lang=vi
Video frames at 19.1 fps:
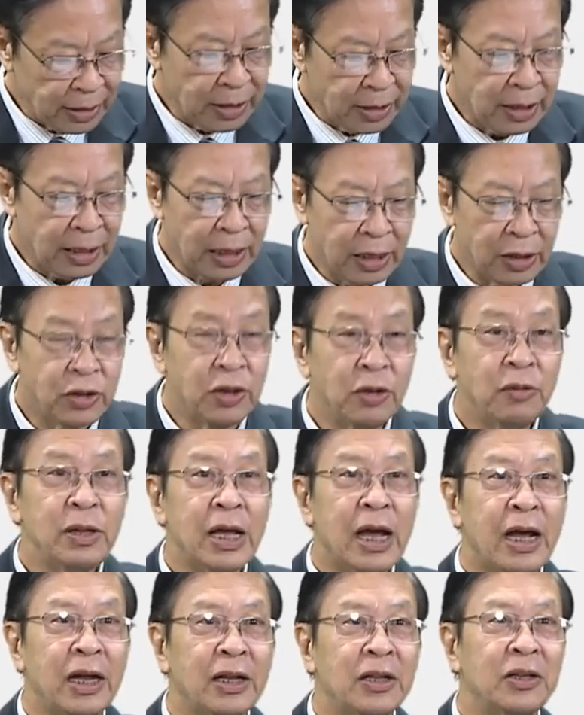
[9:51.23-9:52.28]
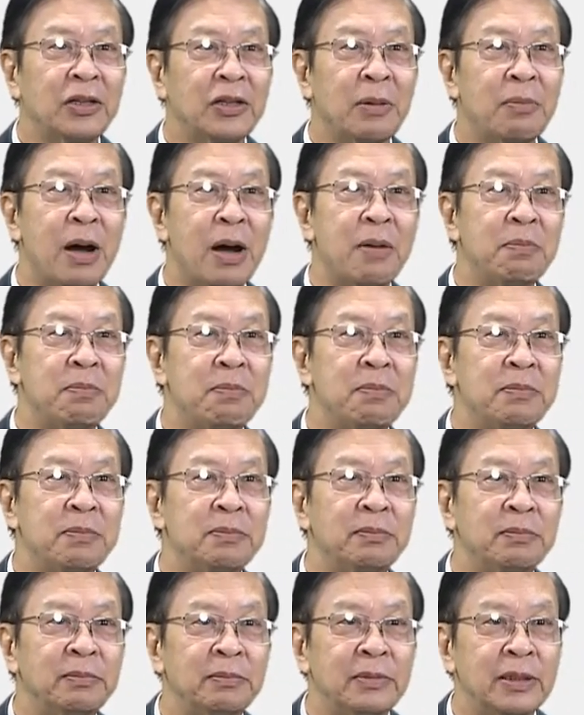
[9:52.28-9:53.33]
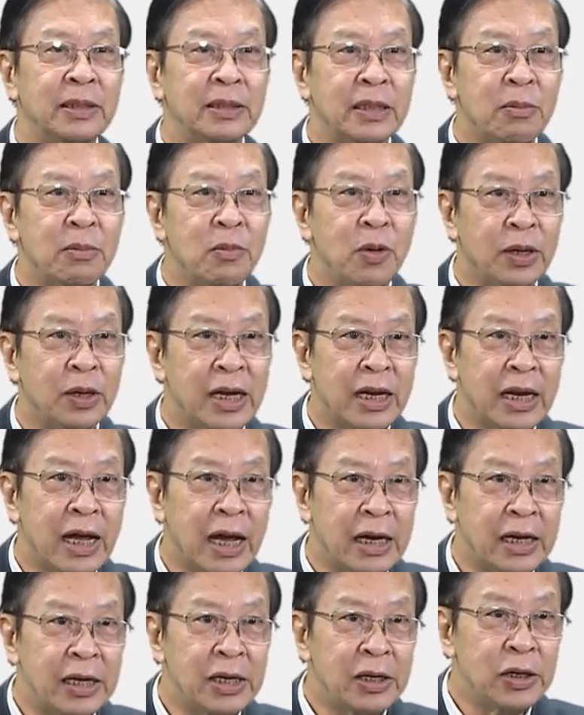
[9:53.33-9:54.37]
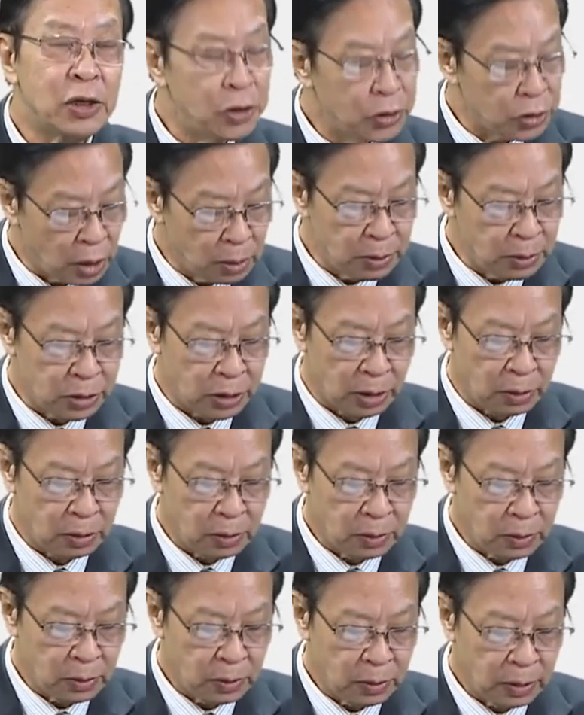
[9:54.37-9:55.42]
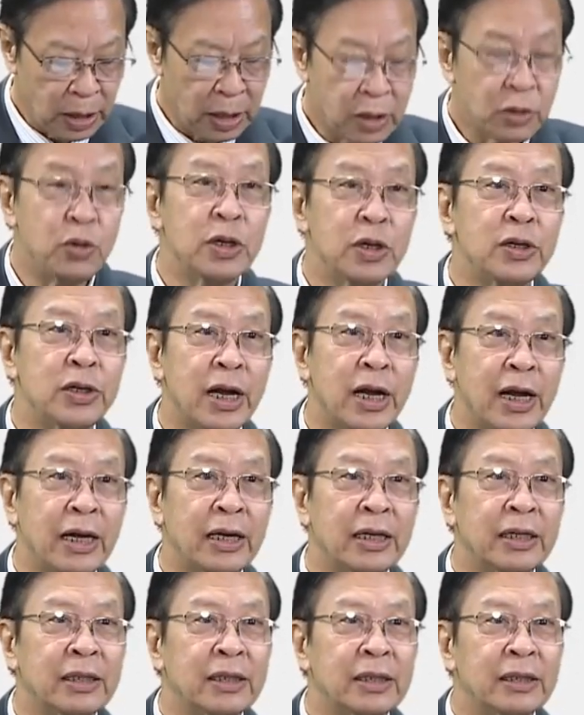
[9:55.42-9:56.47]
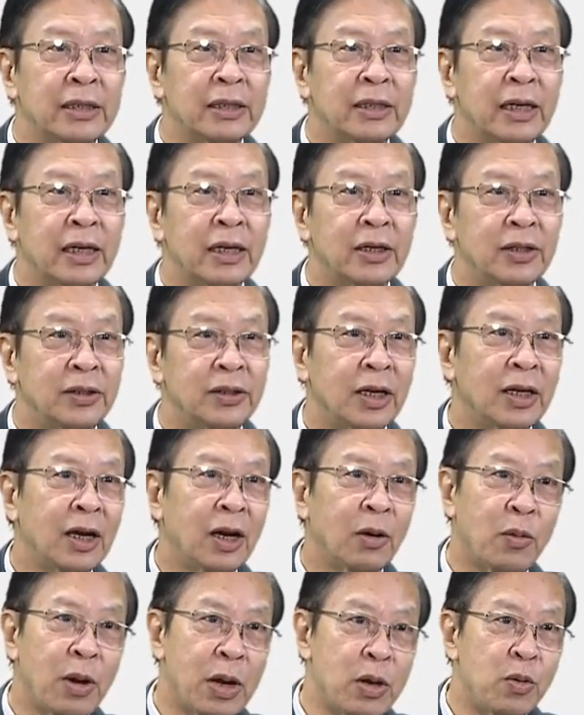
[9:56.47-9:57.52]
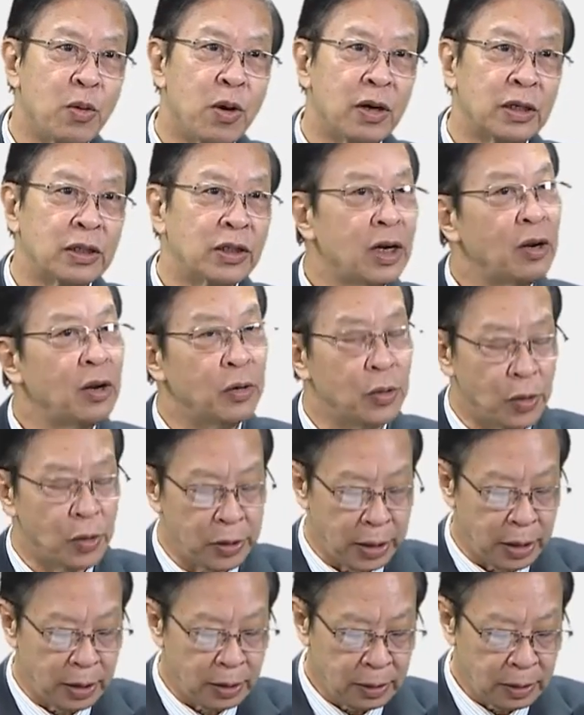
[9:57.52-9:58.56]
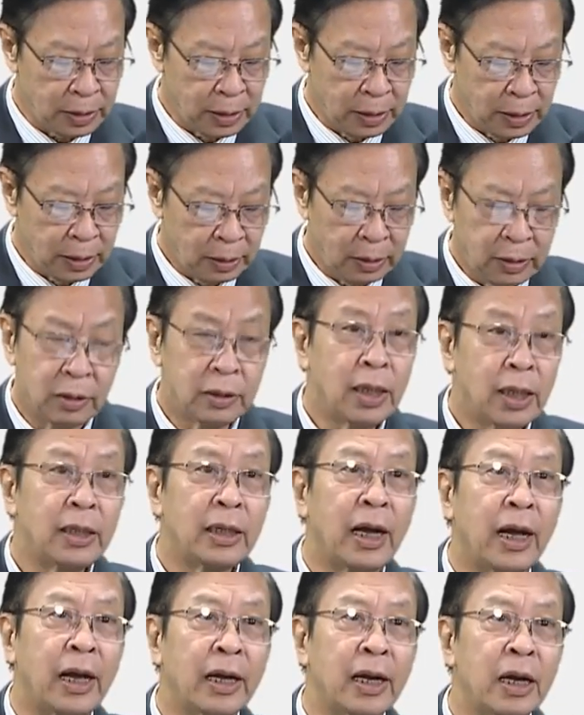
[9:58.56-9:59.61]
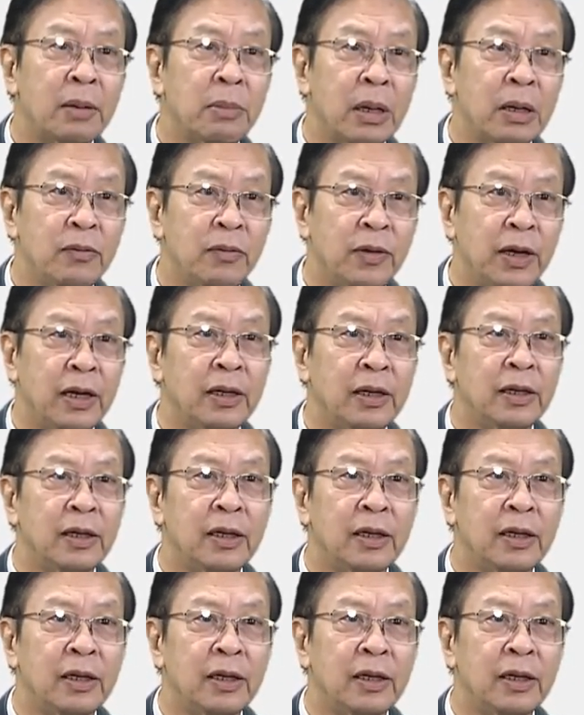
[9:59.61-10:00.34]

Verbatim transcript: À, chúng ta tập hợp và ờ, trong hội nghị này 66 các chuyên gia à, rất là quen thuộc, rất là nổi tiếng từ tất cả các bệnh viện,